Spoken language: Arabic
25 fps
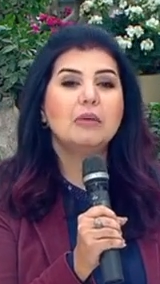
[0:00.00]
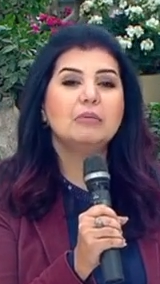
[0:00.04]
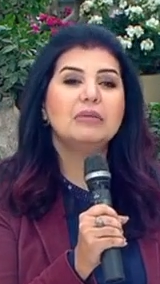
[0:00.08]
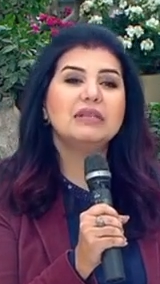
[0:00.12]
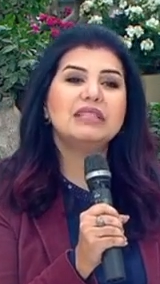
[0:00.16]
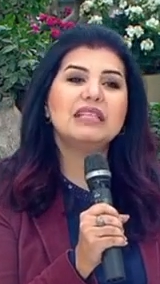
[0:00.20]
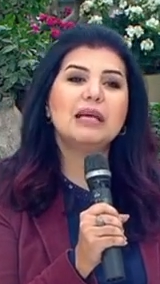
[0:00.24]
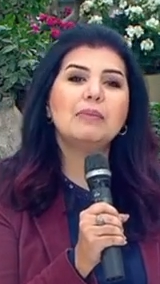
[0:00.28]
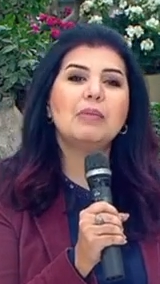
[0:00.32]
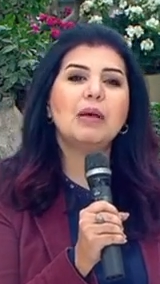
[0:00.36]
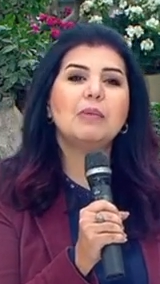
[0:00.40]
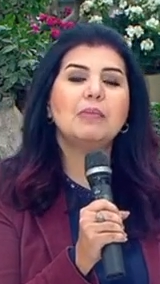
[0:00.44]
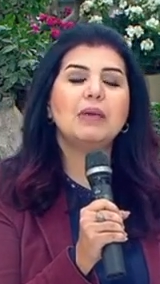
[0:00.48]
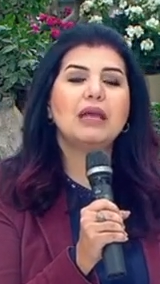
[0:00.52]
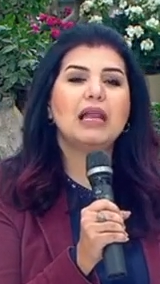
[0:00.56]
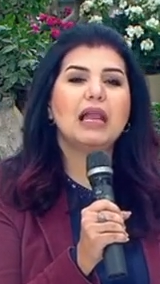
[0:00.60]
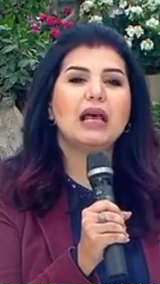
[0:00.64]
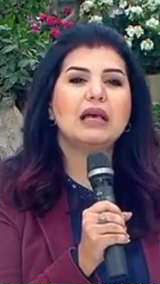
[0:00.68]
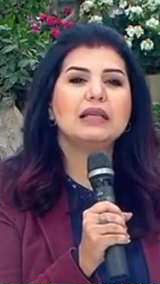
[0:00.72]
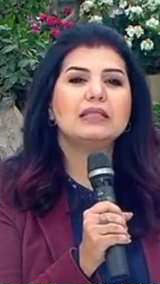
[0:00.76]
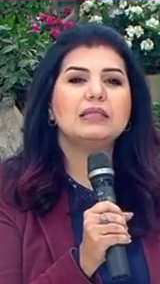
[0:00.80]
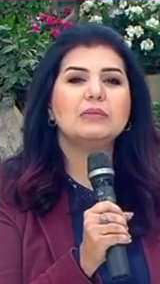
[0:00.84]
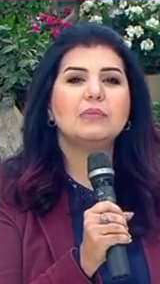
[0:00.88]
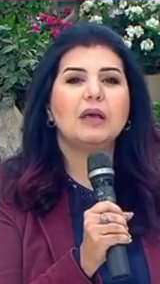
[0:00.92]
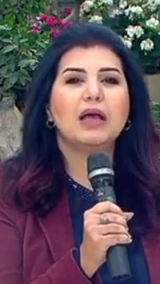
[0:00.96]
بسبب
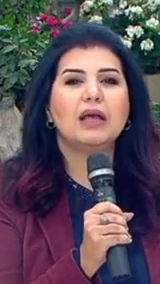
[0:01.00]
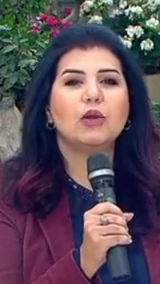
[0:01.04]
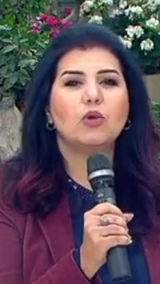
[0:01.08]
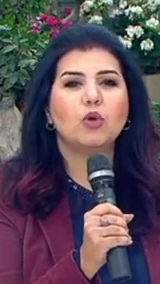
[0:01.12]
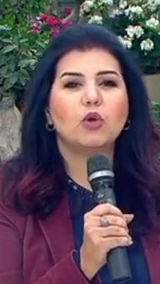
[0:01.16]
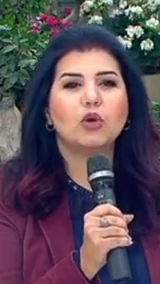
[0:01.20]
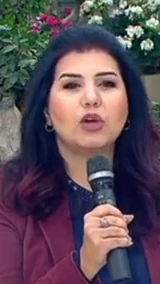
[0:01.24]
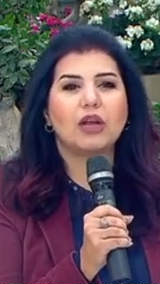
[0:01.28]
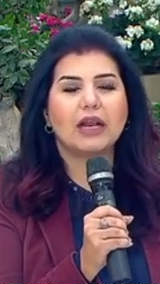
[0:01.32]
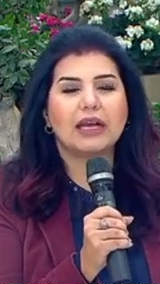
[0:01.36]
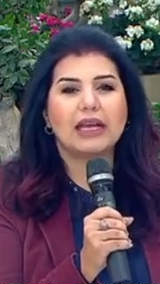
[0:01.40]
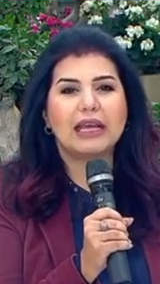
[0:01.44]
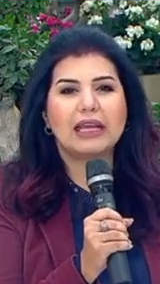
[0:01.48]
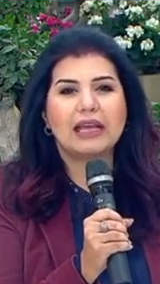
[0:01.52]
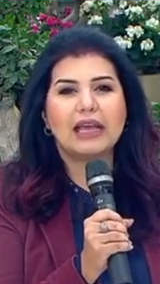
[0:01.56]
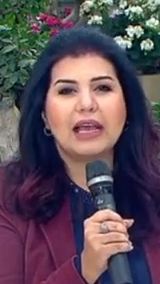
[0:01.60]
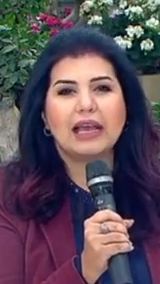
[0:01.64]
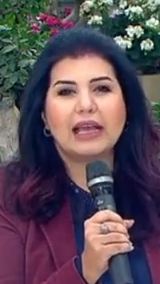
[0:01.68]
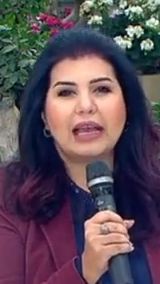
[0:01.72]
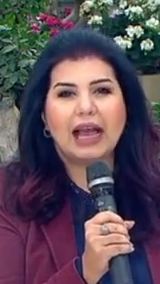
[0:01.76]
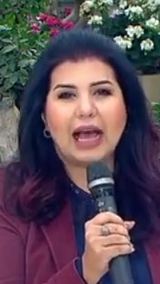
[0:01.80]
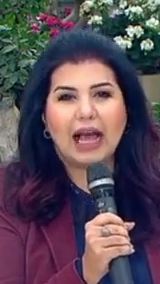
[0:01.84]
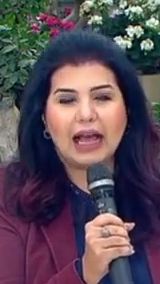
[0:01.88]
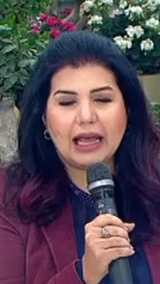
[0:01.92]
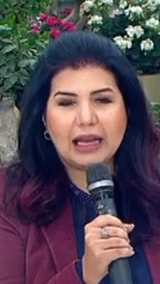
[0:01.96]
الازمه
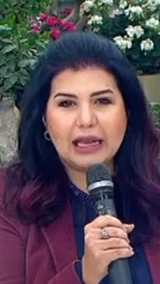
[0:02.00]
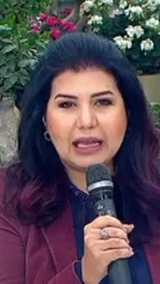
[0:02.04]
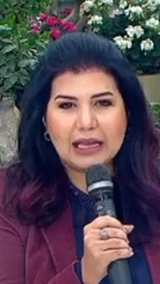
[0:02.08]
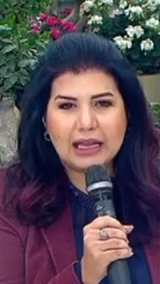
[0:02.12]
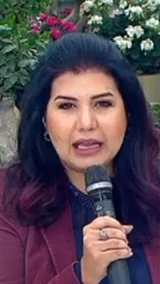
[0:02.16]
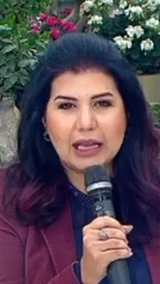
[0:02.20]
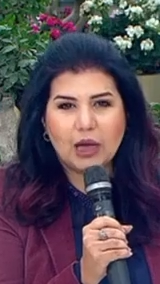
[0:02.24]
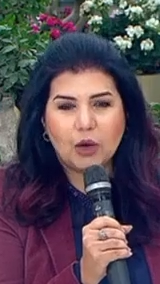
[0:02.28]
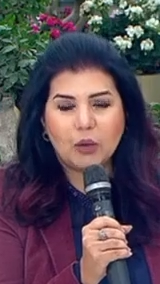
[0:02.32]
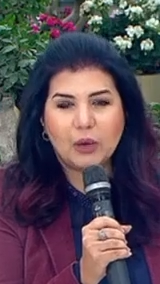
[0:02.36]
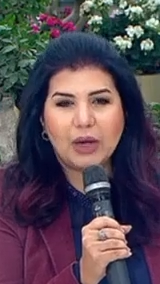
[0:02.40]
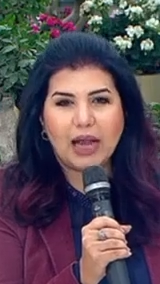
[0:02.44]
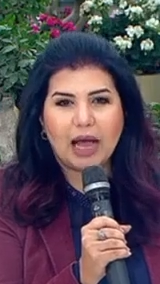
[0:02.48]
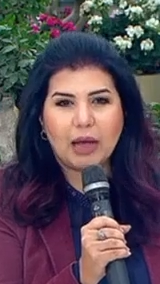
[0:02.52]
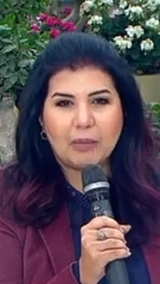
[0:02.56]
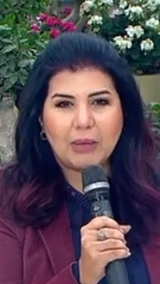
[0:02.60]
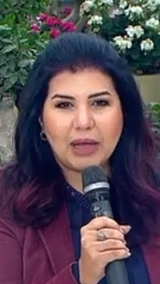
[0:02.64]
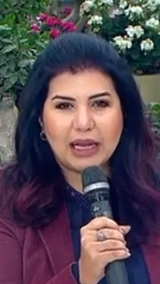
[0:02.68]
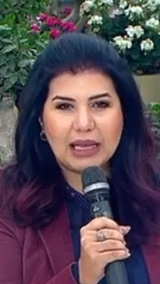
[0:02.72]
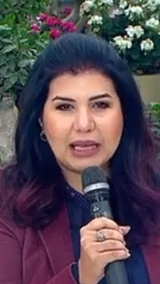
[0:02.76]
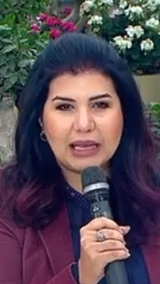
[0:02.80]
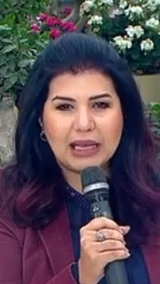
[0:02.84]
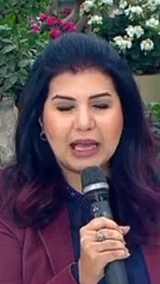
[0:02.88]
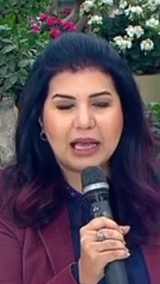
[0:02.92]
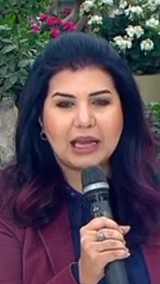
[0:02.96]
الاوكرانيه الحاليه
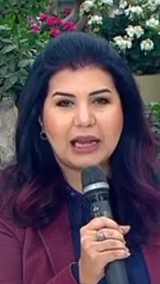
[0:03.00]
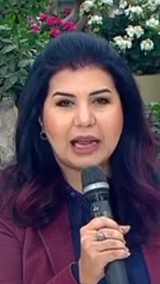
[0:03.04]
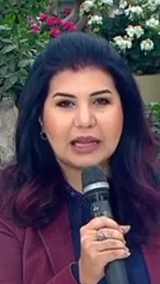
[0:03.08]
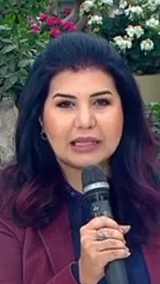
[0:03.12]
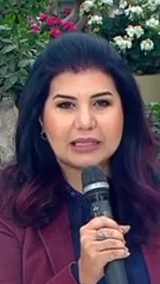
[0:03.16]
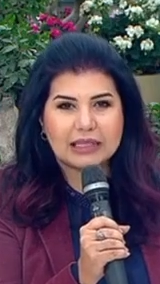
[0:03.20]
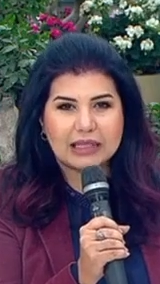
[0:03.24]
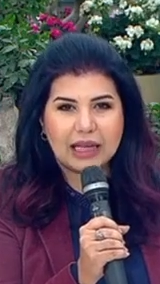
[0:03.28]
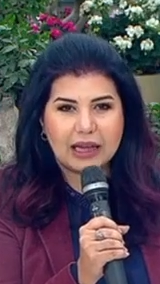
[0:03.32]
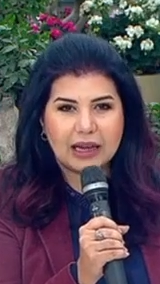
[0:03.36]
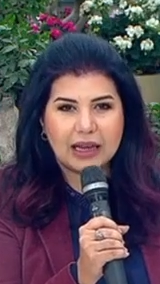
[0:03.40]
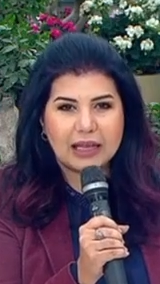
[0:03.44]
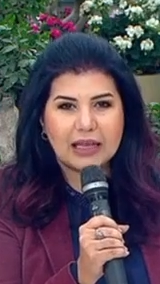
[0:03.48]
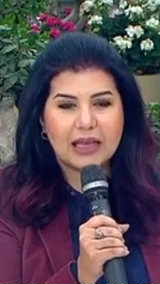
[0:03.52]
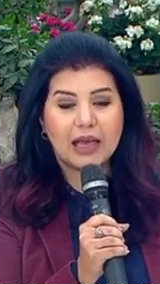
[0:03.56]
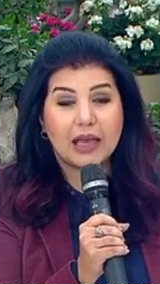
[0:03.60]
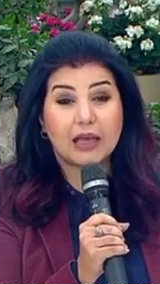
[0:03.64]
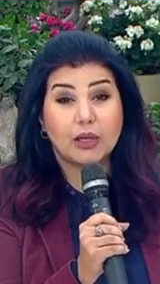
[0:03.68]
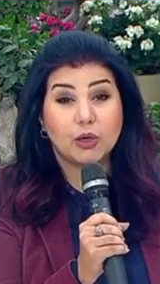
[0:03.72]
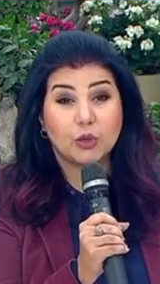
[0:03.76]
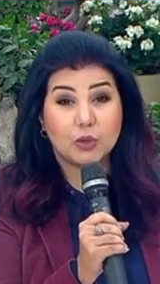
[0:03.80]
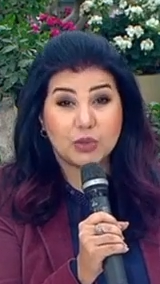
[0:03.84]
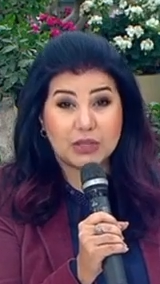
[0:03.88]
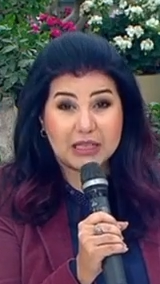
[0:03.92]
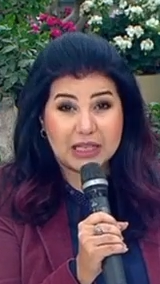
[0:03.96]
والعمليه العسكريه
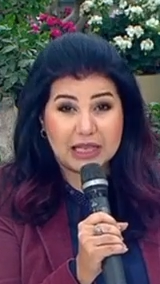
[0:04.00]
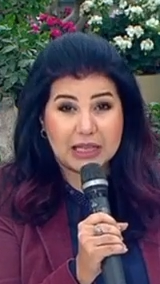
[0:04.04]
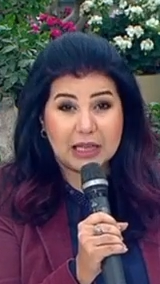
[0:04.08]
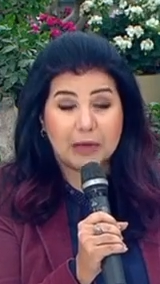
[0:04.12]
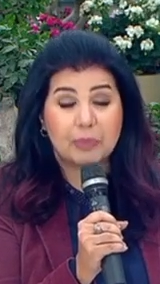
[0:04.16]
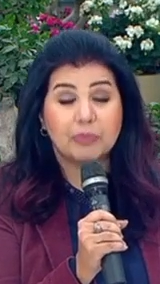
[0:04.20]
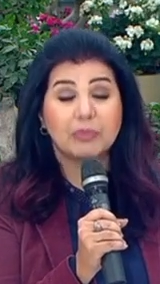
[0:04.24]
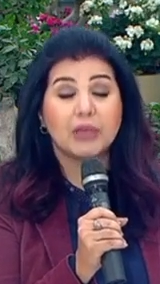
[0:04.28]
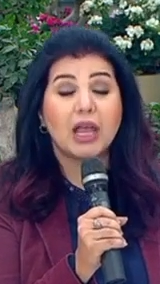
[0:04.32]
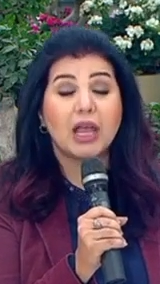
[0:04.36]
الروسيه